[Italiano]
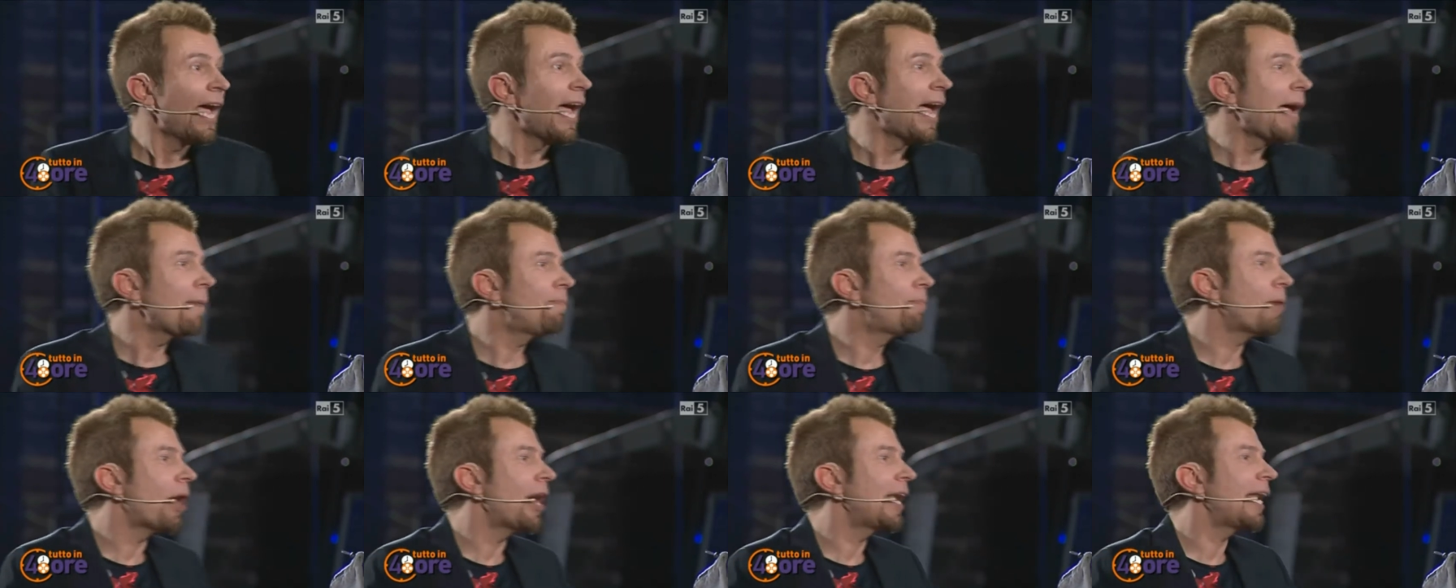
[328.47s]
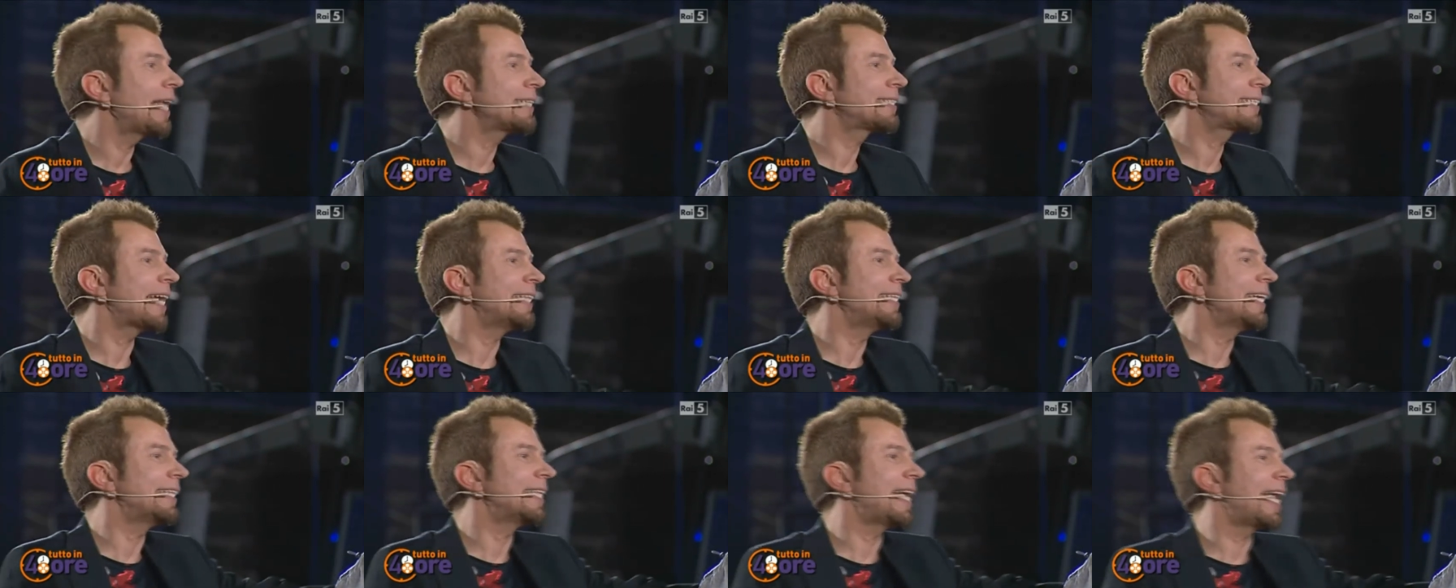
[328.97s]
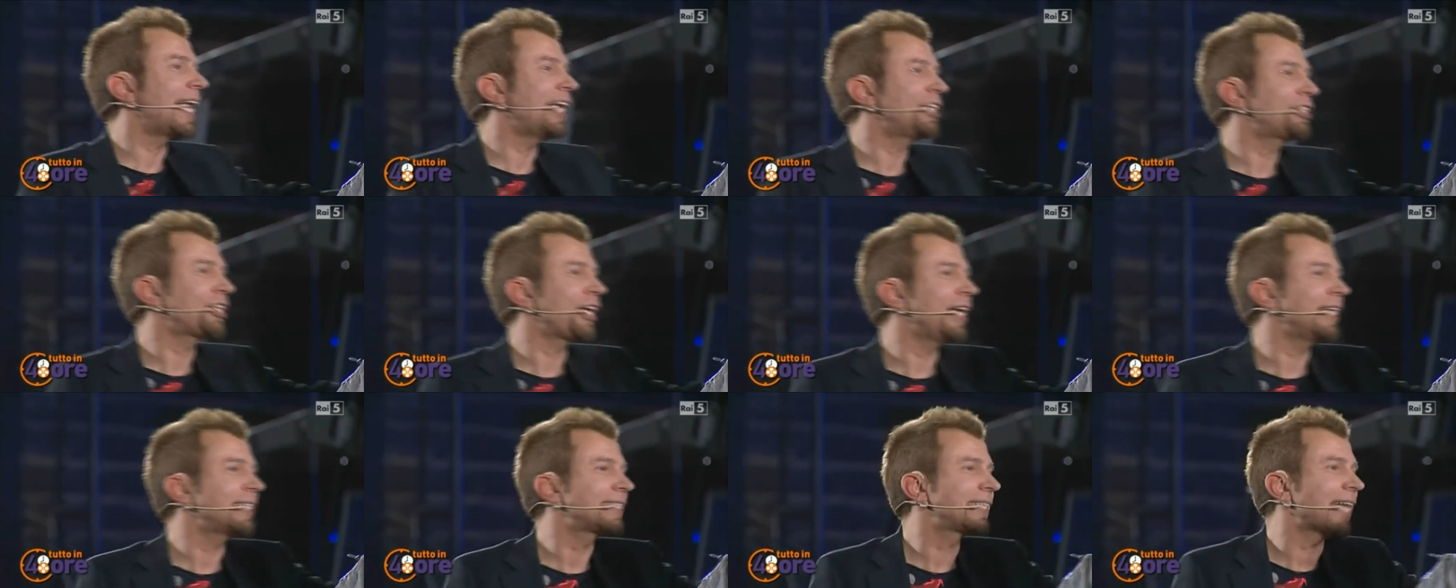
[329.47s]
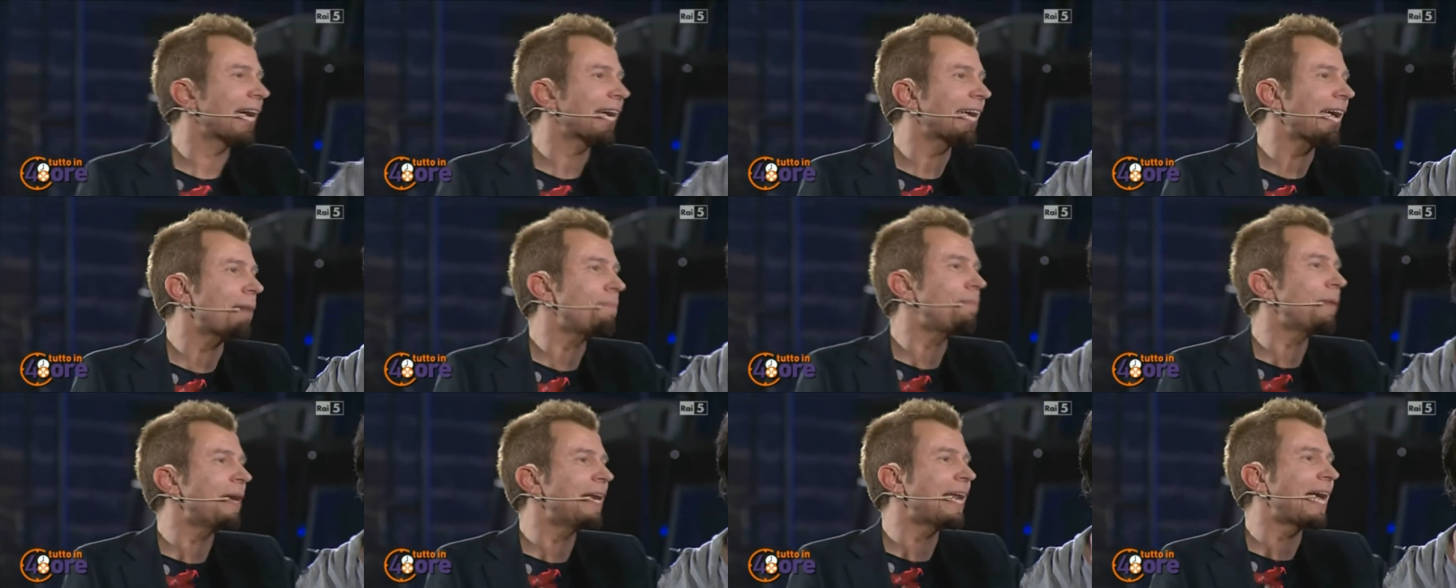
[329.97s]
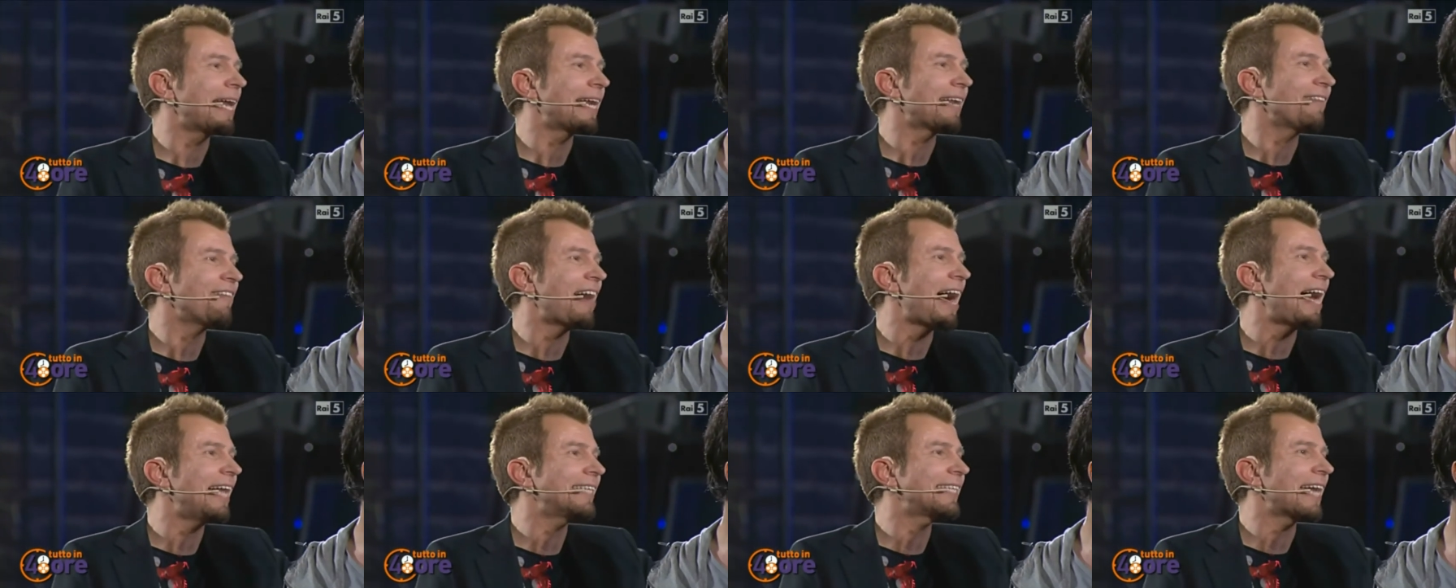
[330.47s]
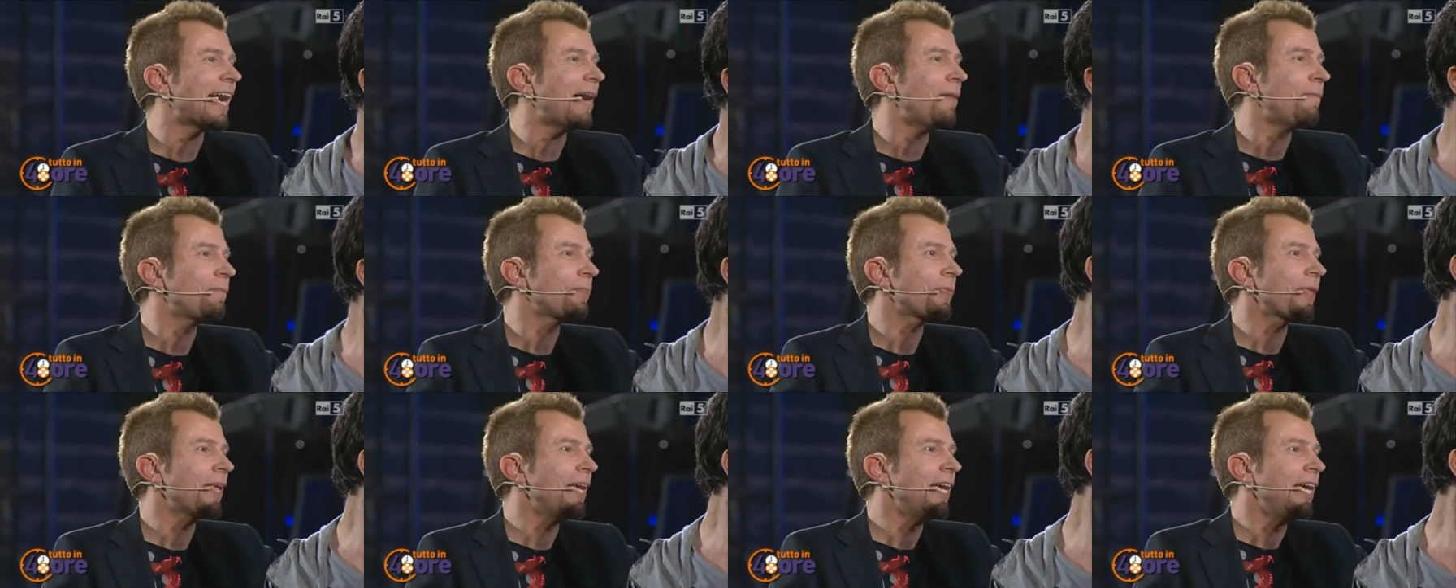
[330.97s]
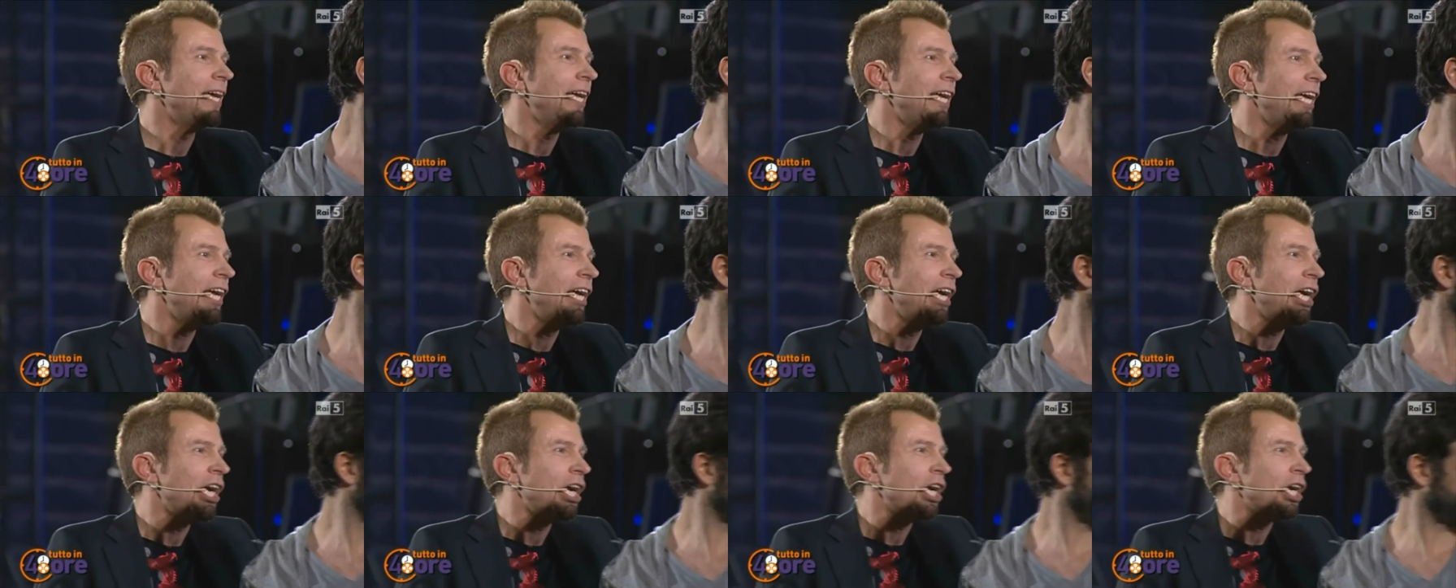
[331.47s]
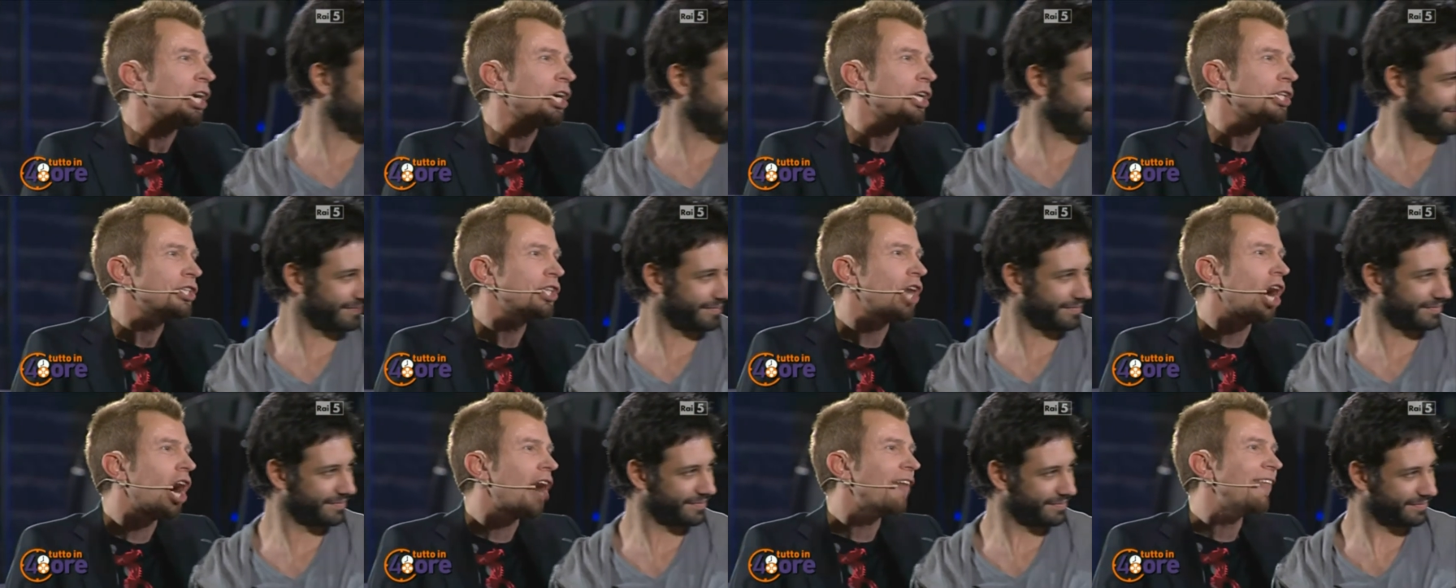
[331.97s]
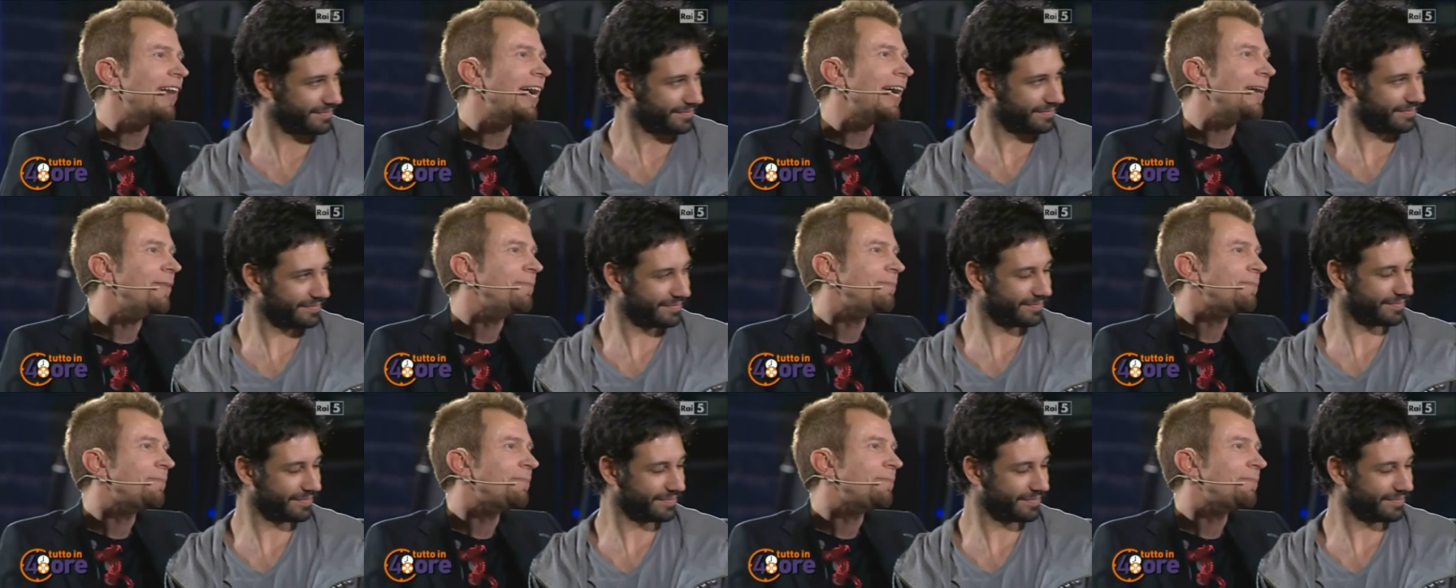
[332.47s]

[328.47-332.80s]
E poi la sedia da regista che è appena arrivata, dove,